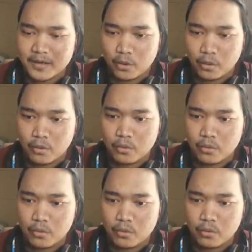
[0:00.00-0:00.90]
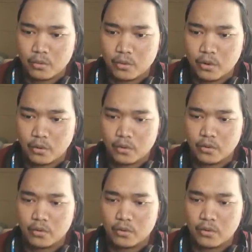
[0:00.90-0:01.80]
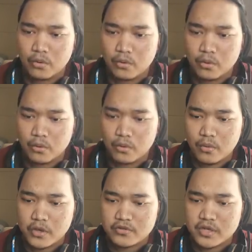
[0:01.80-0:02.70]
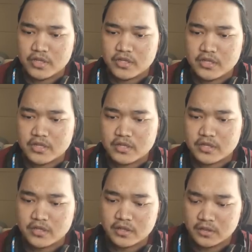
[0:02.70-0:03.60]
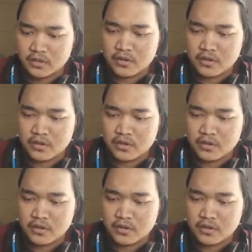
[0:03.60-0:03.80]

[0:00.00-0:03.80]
Loh. Loh. Wis, eh, eh, eh, eh. eh.